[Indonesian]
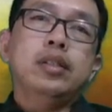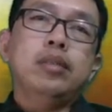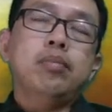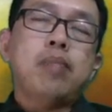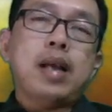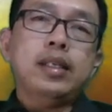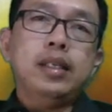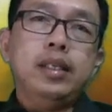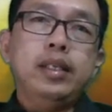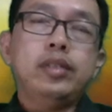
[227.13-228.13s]
Banyak
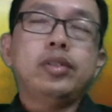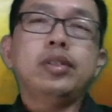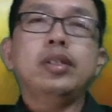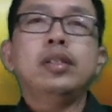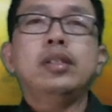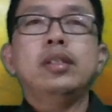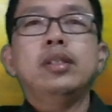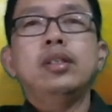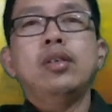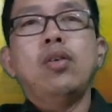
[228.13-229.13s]
list ya.
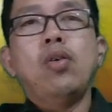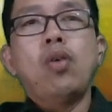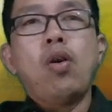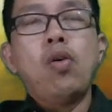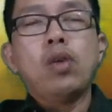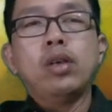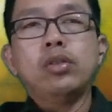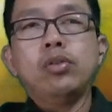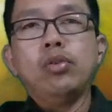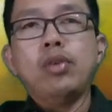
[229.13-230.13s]
Orang-orang
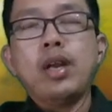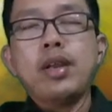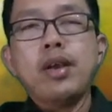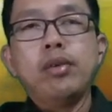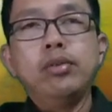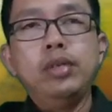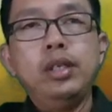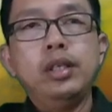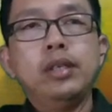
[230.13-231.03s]
keturunan Yahudi